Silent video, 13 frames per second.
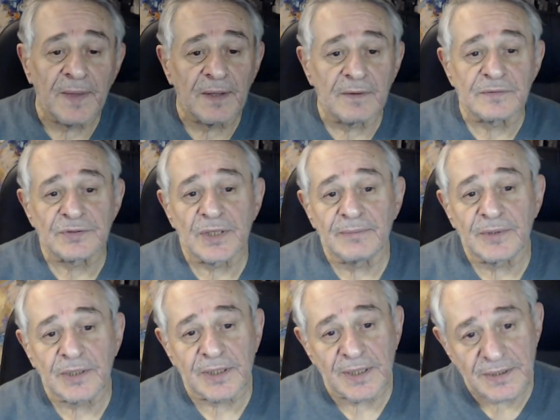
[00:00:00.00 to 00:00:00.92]
в
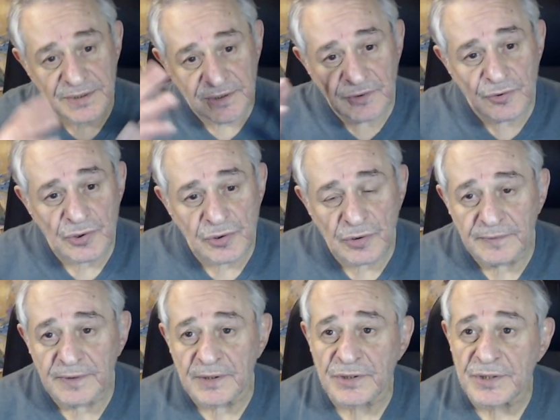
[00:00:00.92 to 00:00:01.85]
самых разных
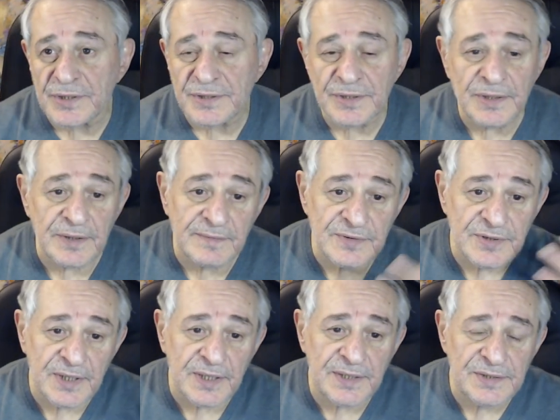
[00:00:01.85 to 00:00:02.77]
условиях жизни, в
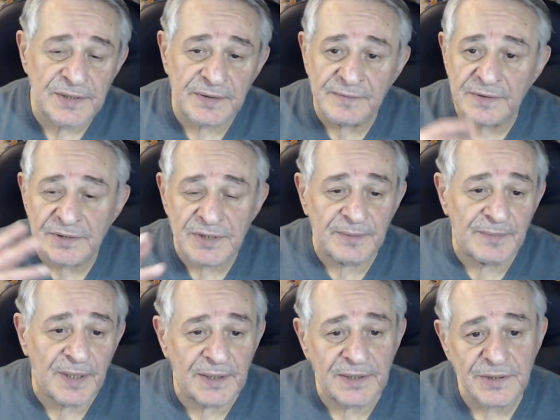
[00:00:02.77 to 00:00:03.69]
стрессе, в
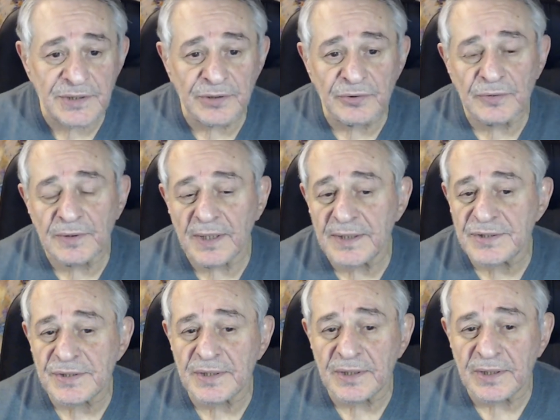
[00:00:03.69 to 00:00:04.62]
экстремальных
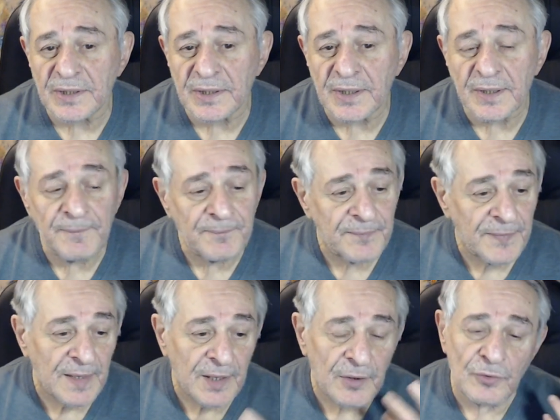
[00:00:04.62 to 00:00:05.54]
ситуациях и
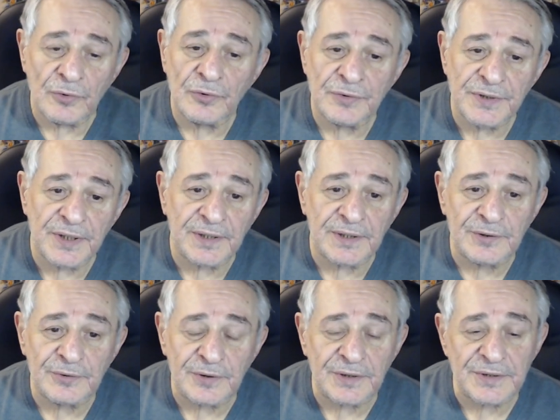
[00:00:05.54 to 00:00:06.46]
у людей,
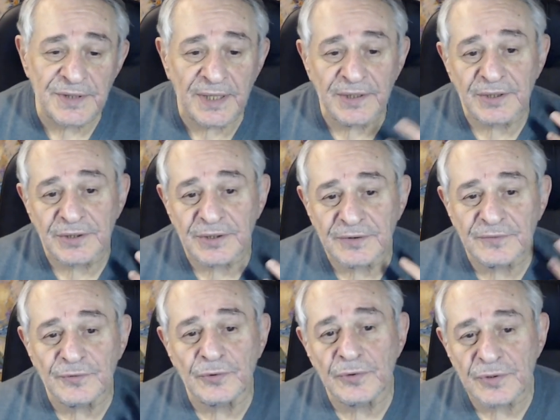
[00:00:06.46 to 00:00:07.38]
которые заняты
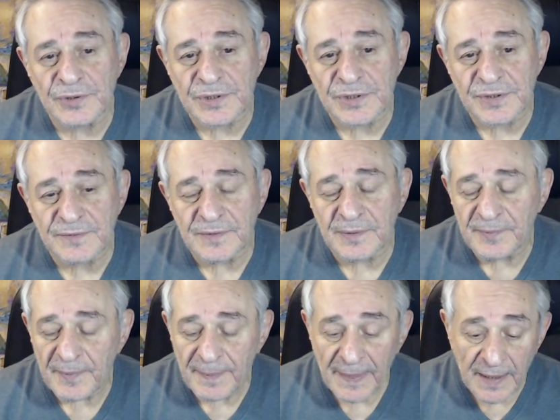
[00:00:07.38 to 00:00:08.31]
творчеством.
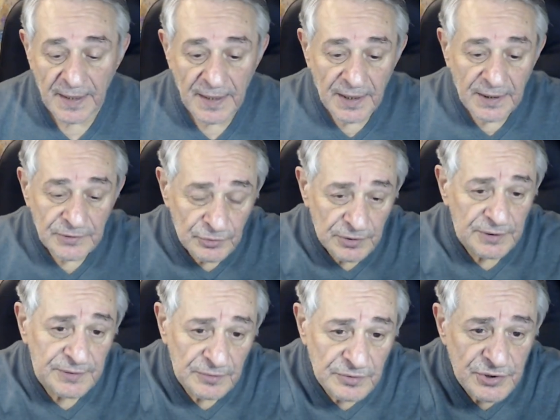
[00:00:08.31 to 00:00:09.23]
Ну,
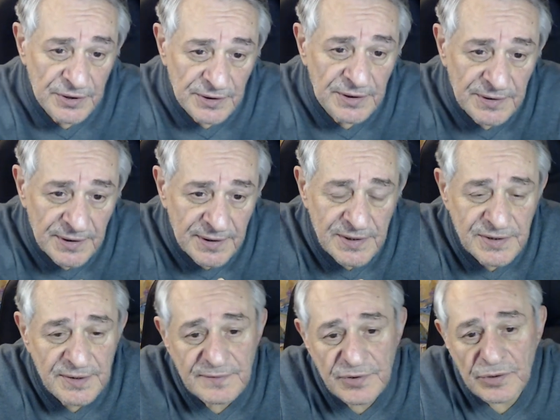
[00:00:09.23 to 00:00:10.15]
это очень
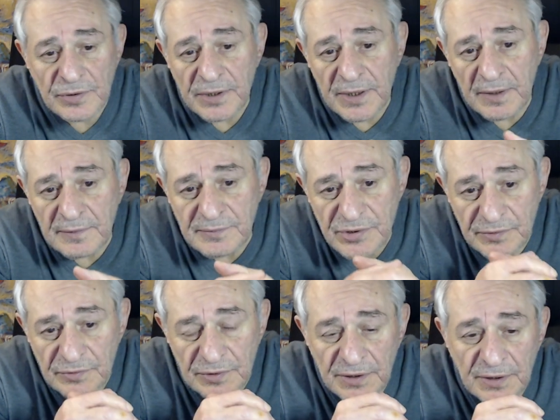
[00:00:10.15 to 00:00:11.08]
интересно все, и я вам
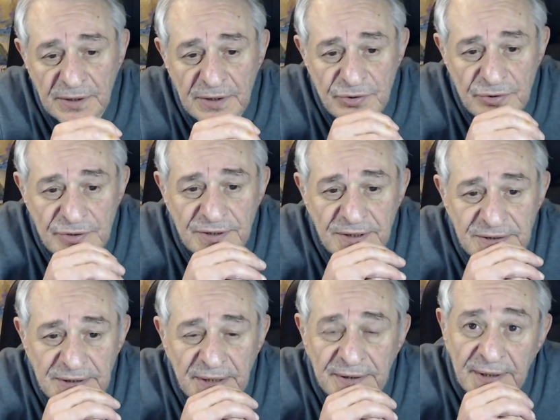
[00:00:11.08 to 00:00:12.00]
сегодня хочу
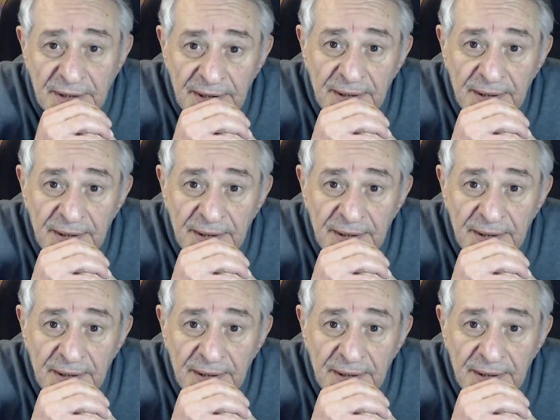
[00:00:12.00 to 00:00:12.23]
сказать